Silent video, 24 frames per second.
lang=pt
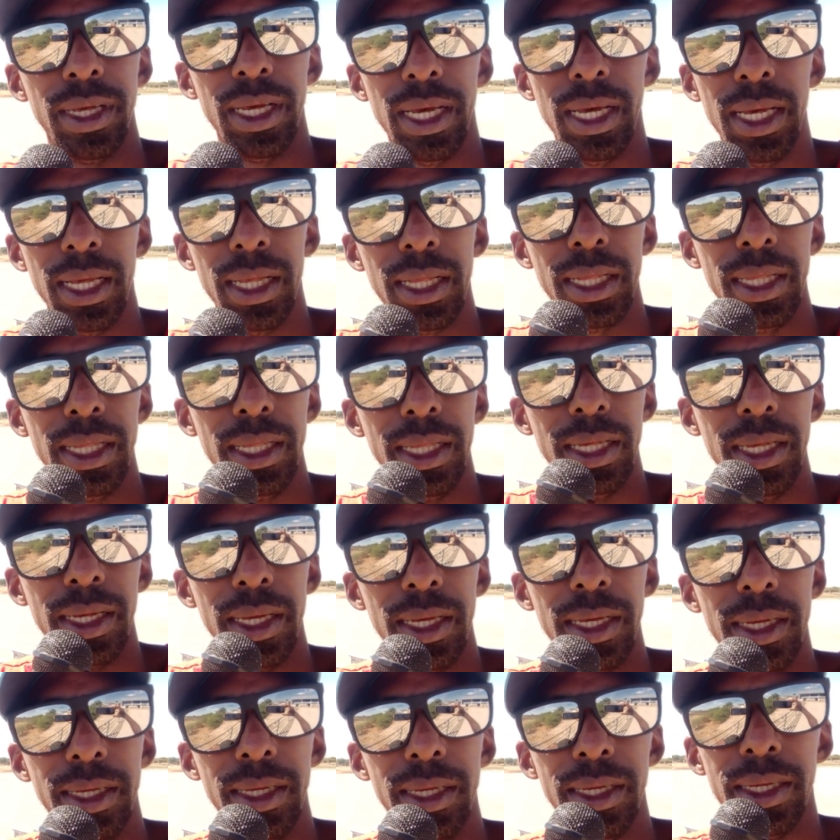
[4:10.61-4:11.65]
né?
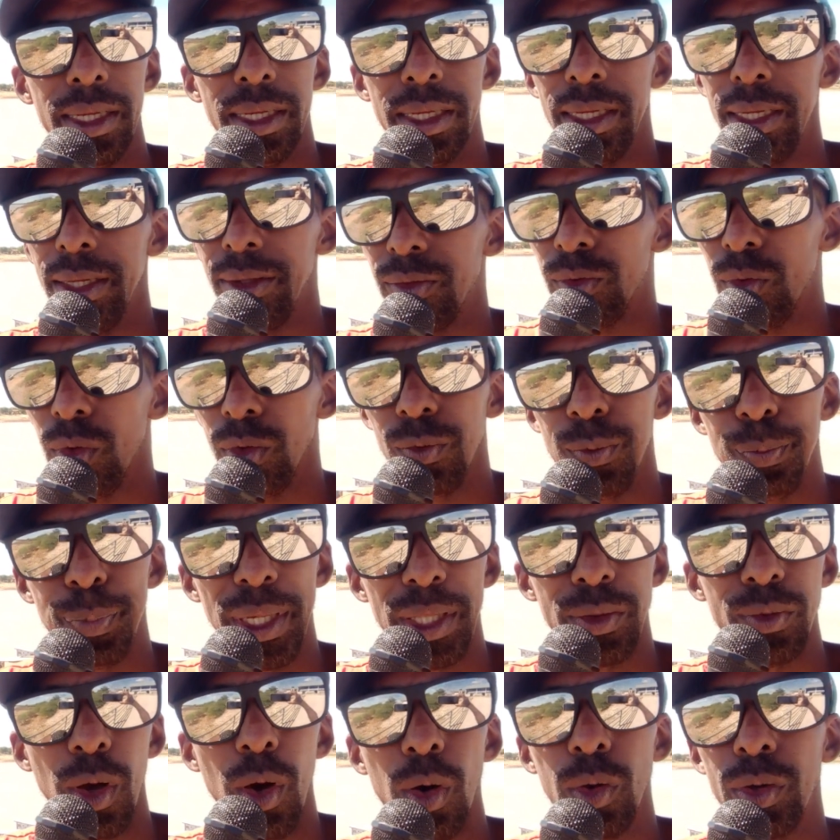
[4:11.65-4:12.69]
E todo o
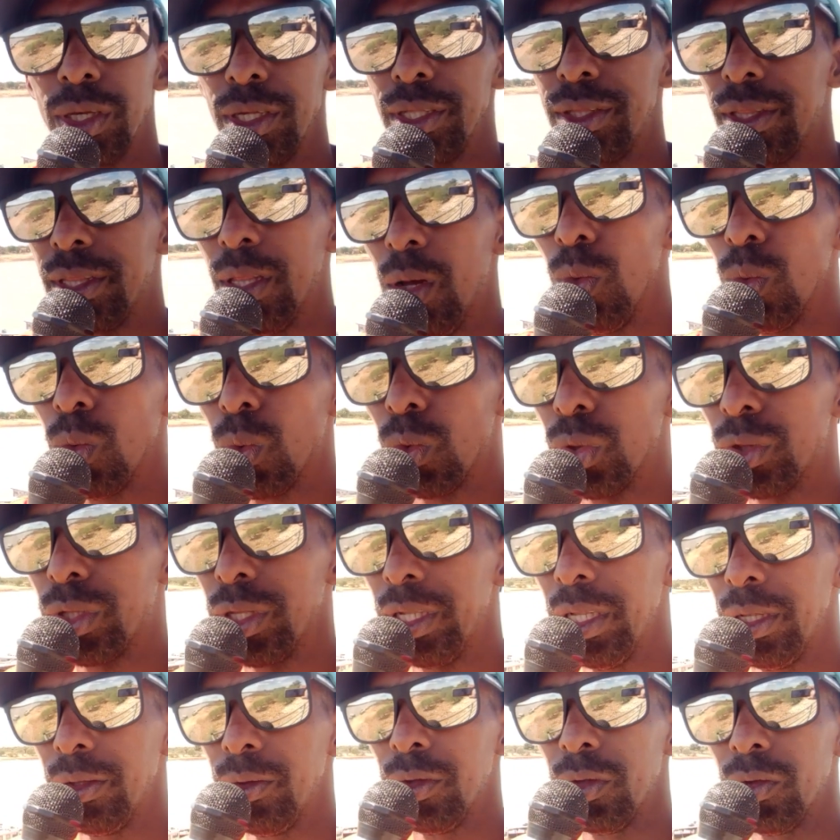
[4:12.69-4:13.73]
pessoal que estão
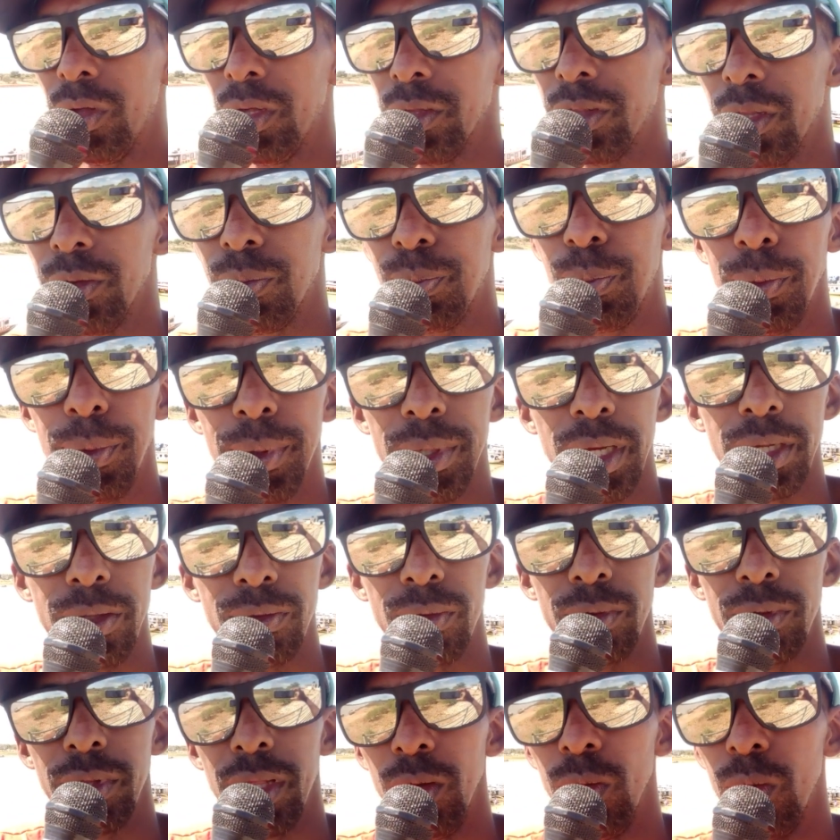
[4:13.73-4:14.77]
curtindo nossas
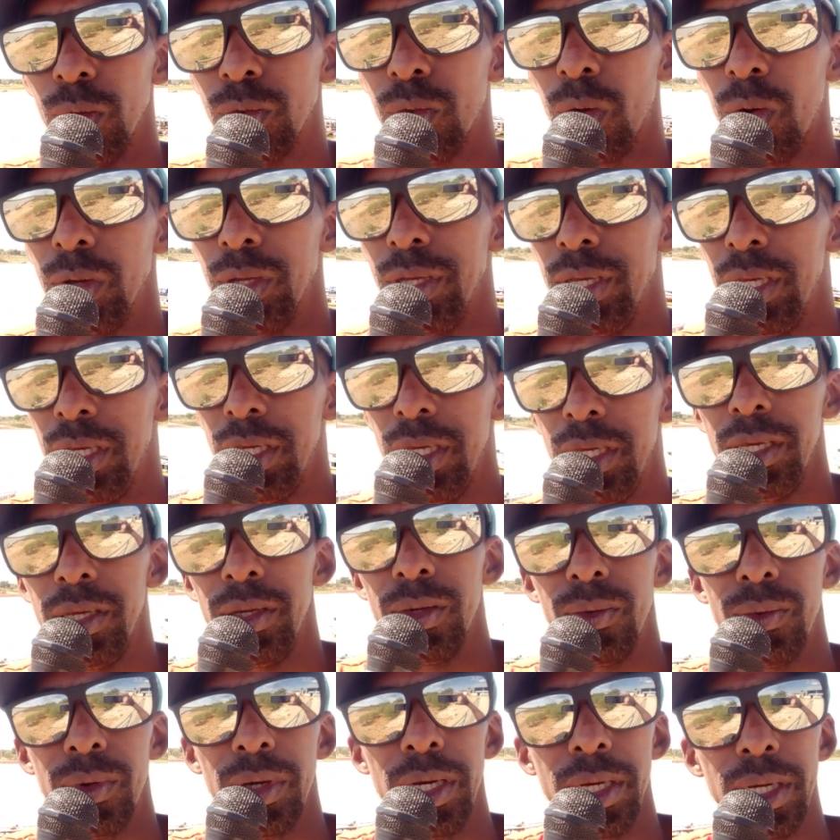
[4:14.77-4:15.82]
publicações, alô
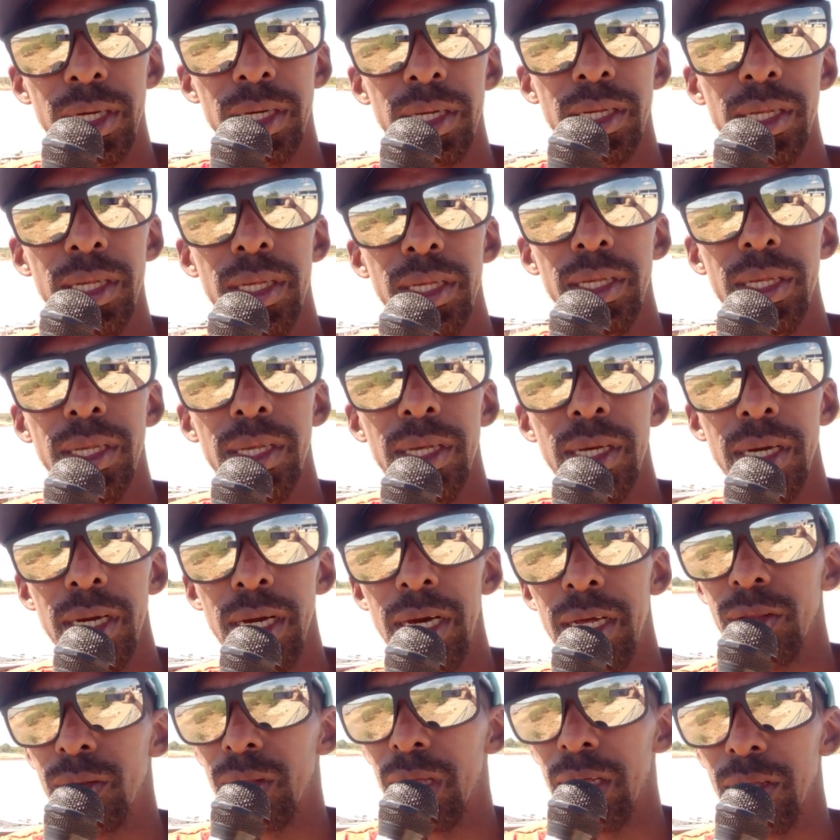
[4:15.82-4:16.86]
Toninho, é,
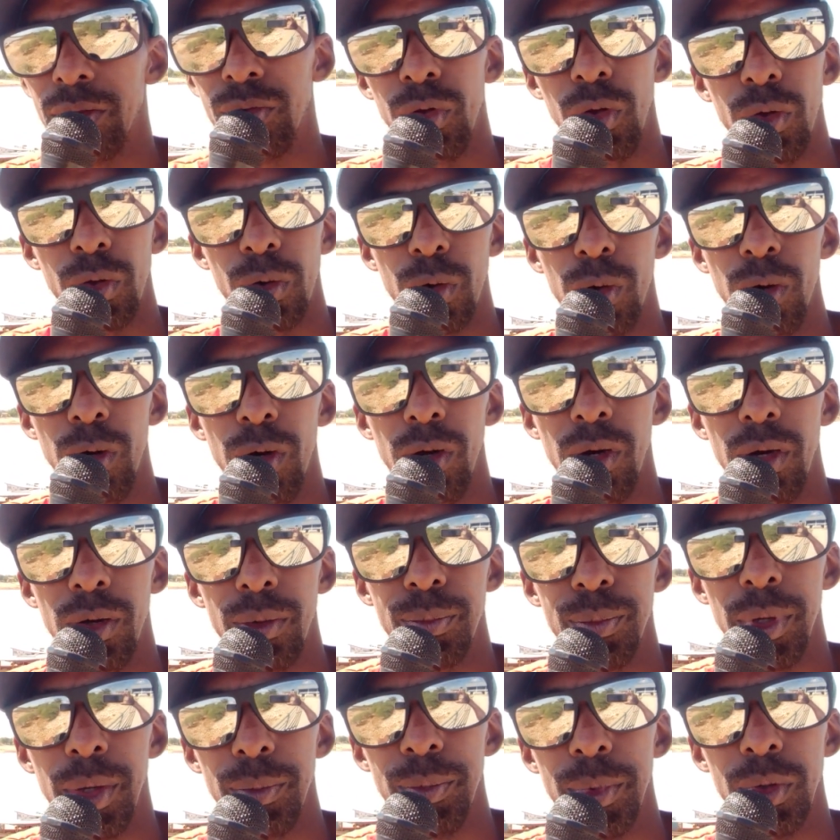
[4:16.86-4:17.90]
a, a,
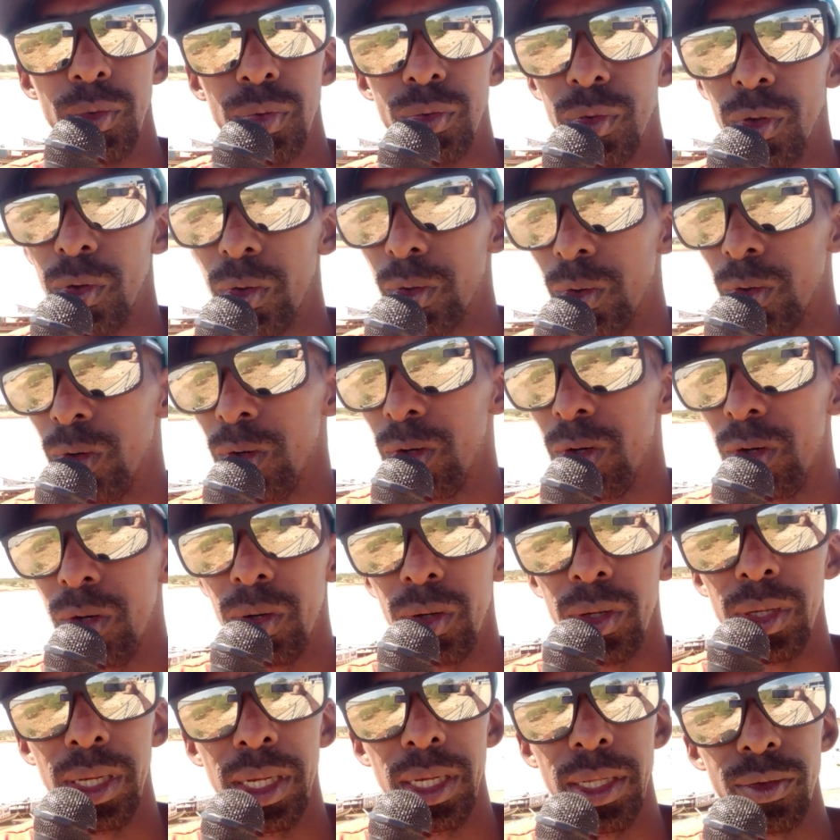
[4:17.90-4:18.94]
Soró, meu amigo
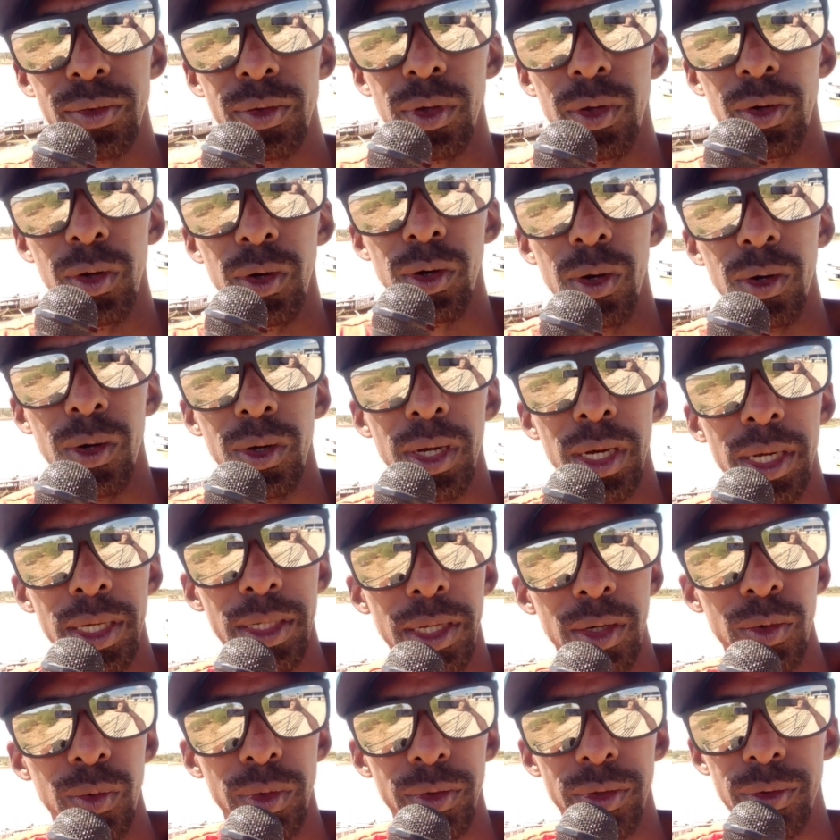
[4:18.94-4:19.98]
Soró, né? Soró aí
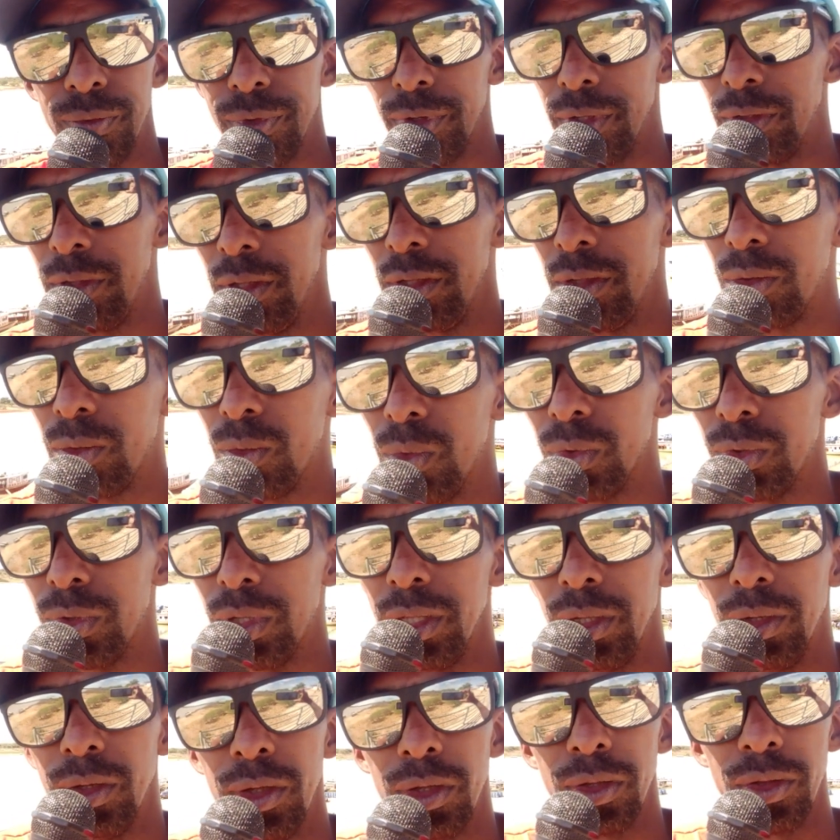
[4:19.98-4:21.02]
na Rua São Francisco,
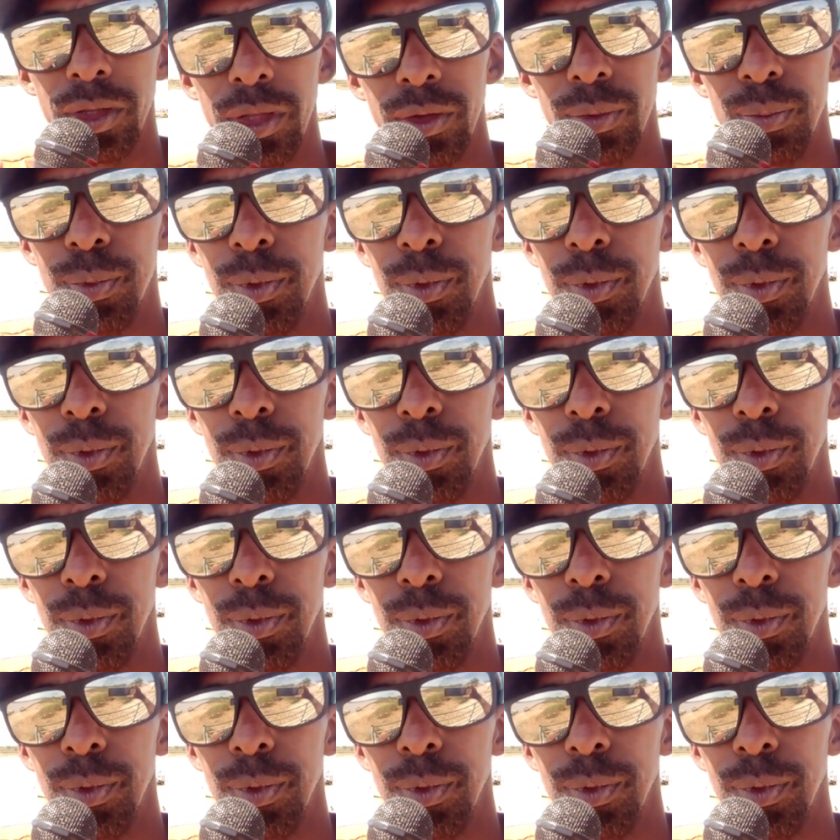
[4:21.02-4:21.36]
curtindo nossas